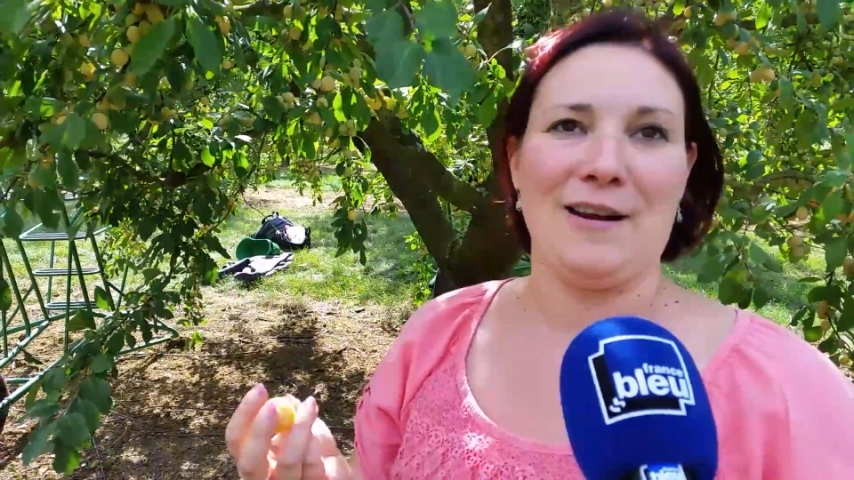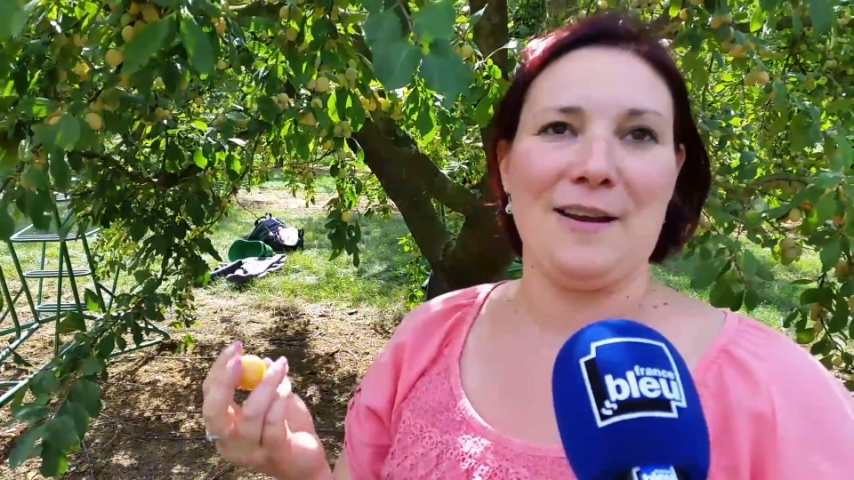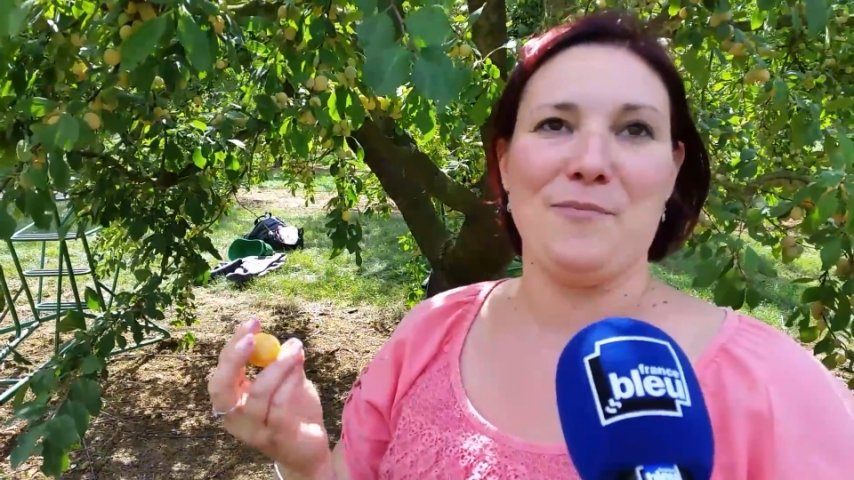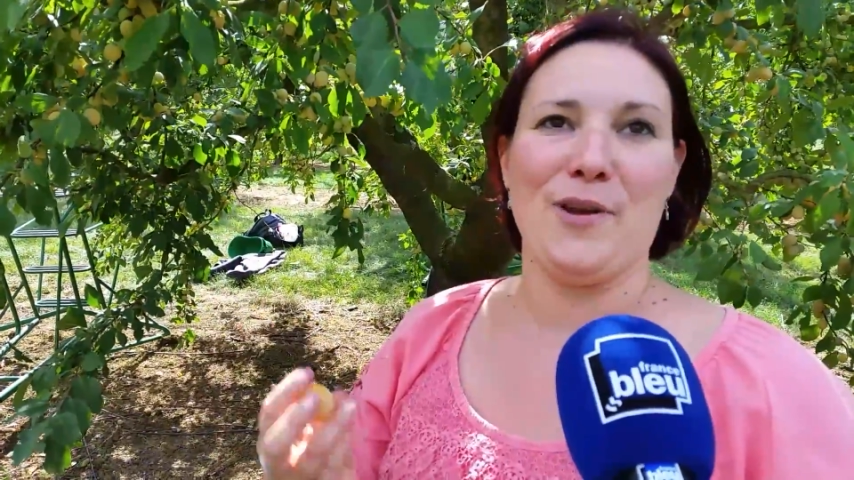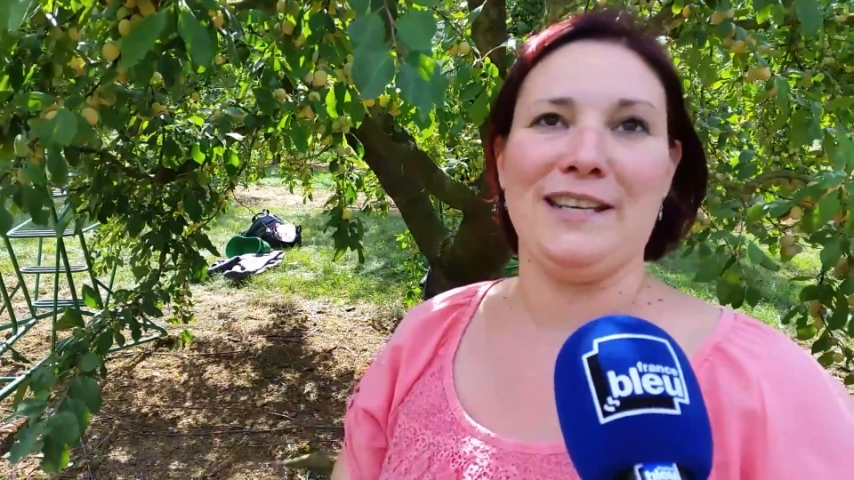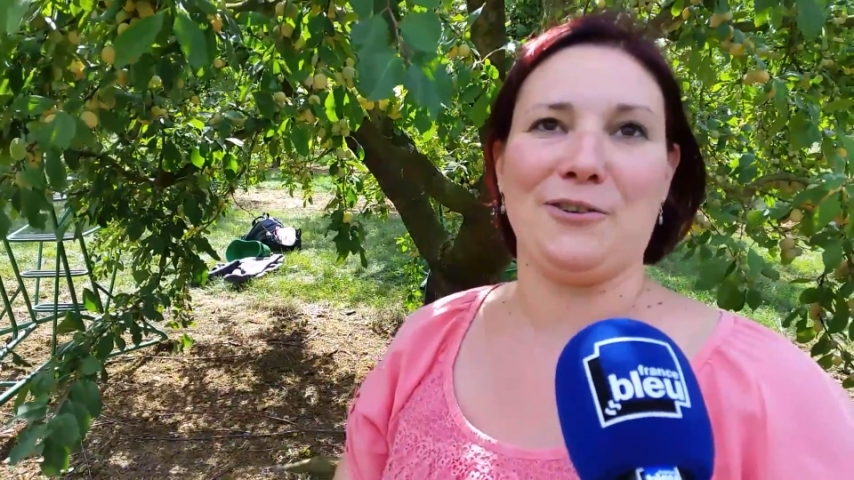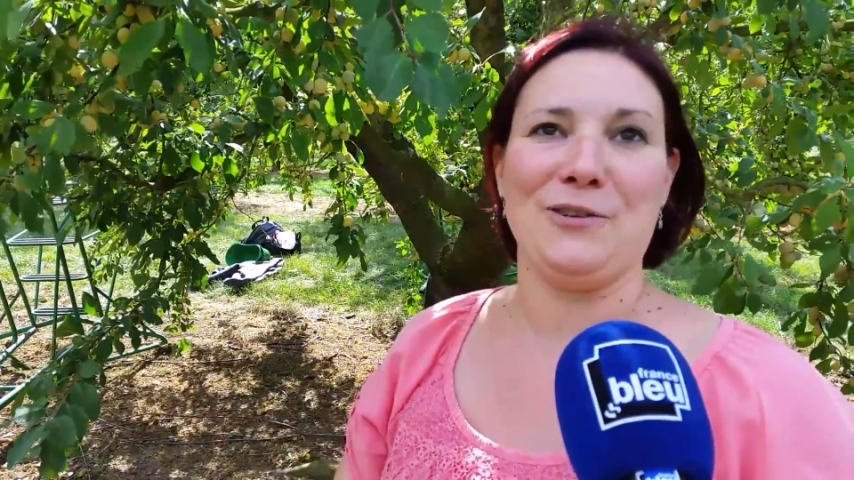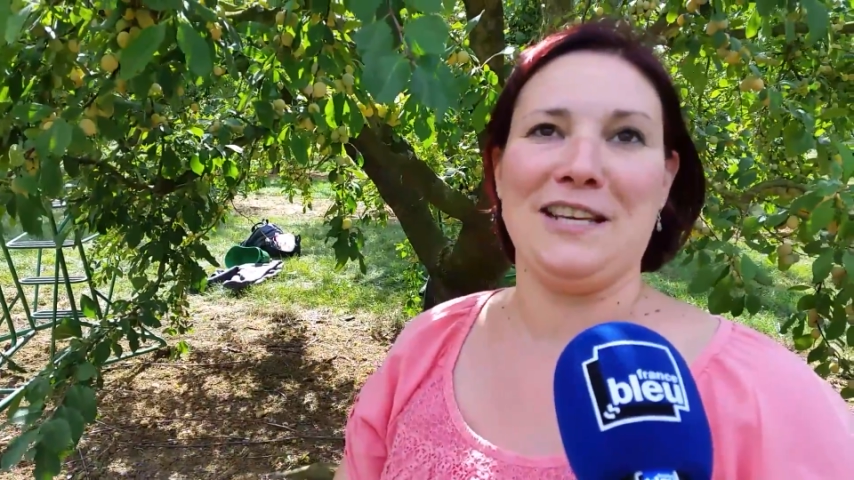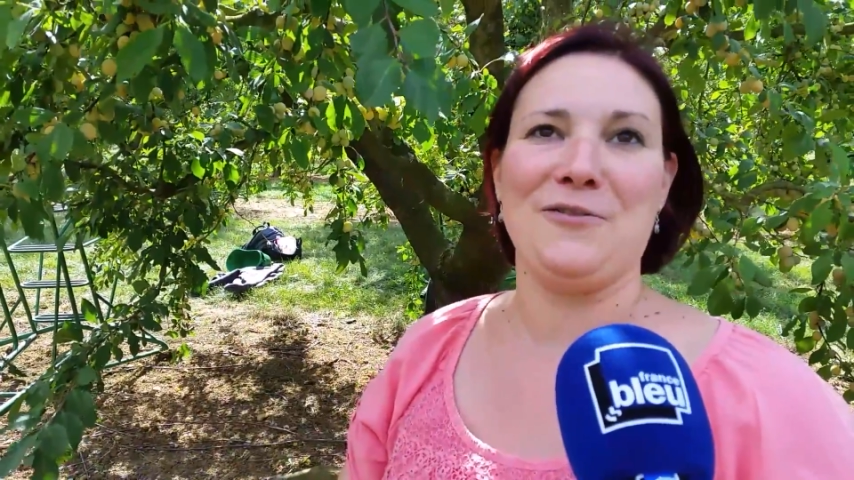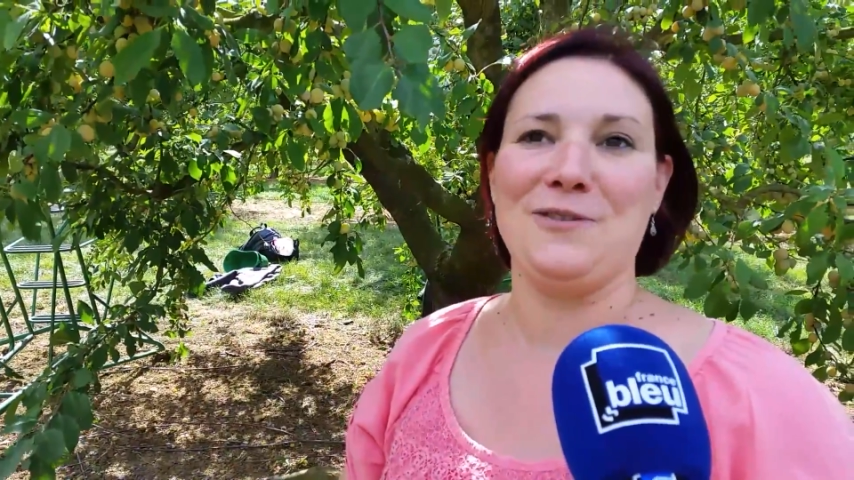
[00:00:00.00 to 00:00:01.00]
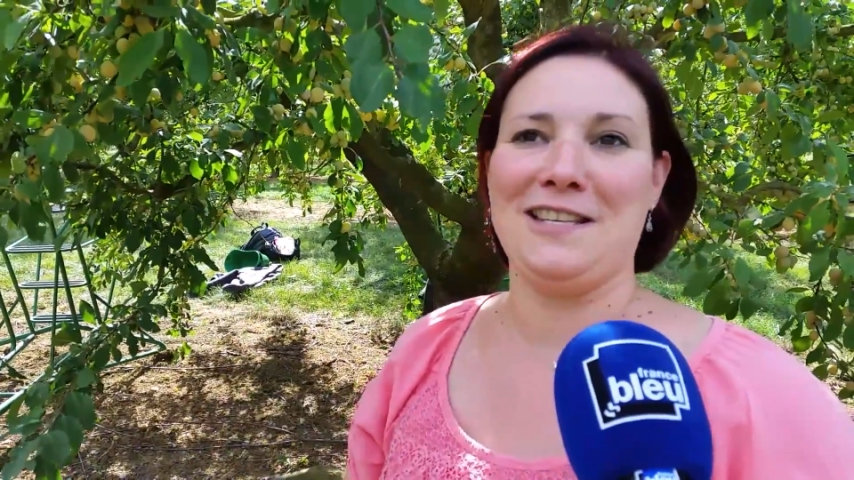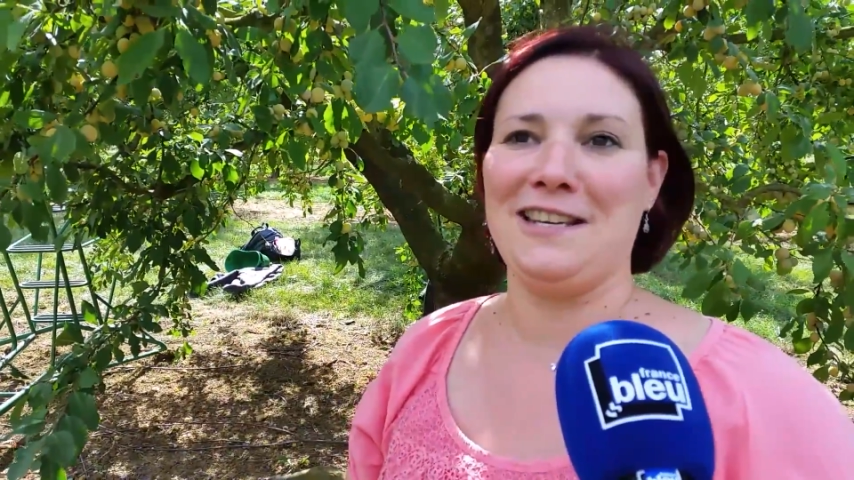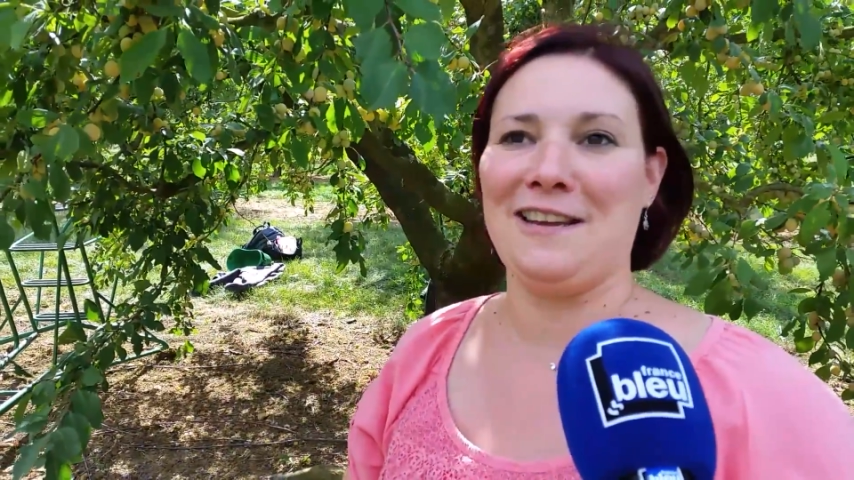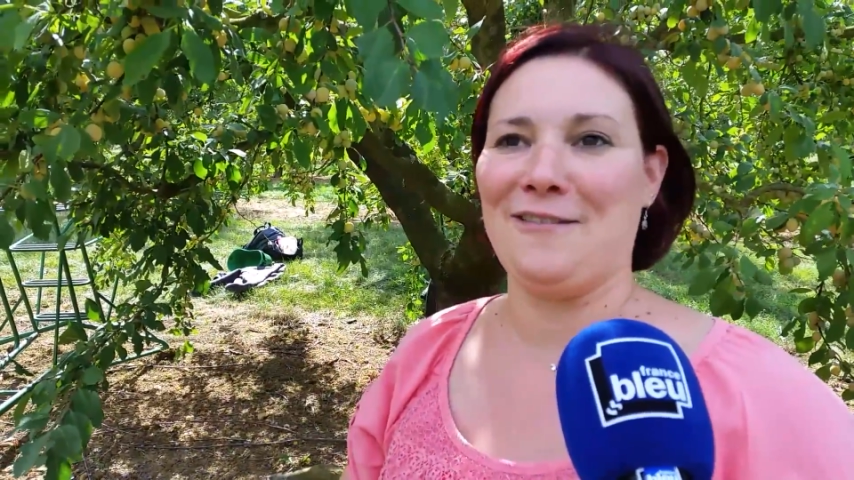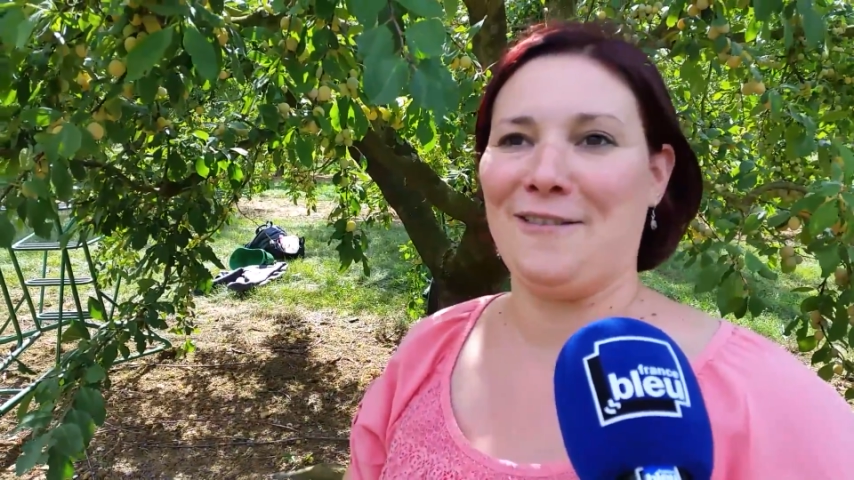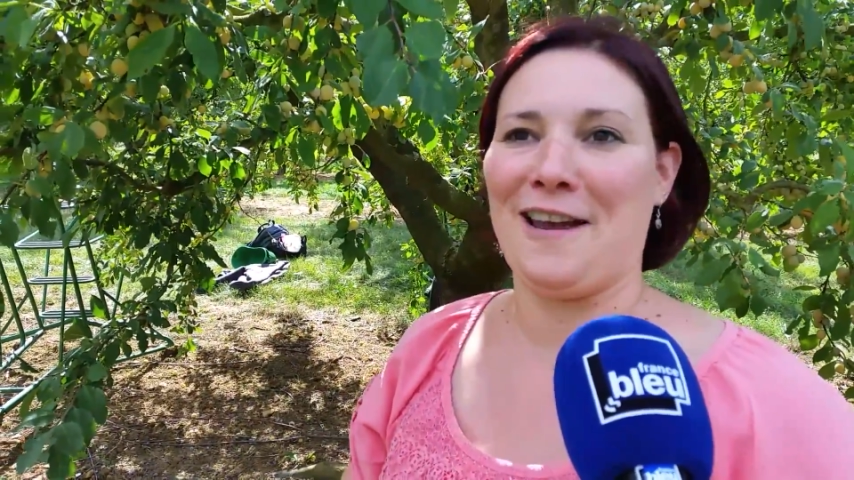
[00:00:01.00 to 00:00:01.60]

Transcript: elle peut être dégustée